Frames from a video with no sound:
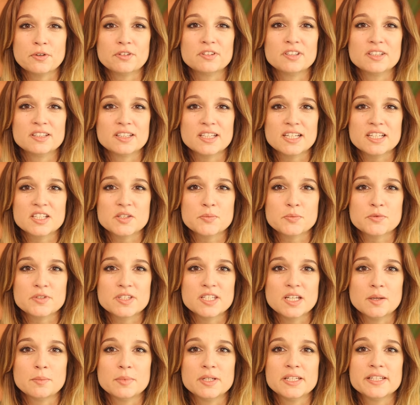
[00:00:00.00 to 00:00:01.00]
porter une
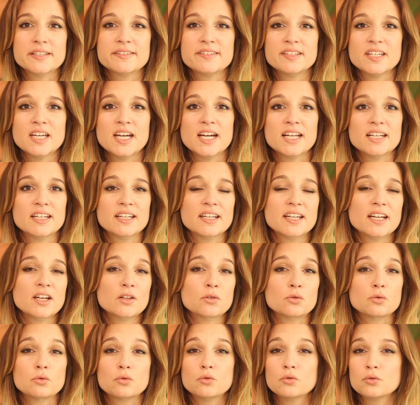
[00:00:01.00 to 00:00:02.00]
responsabilité à
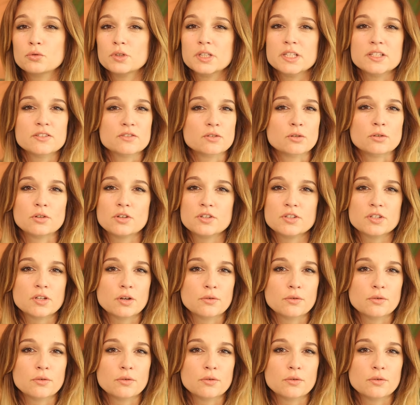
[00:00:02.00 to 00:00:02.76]
l'égard de toutes les autres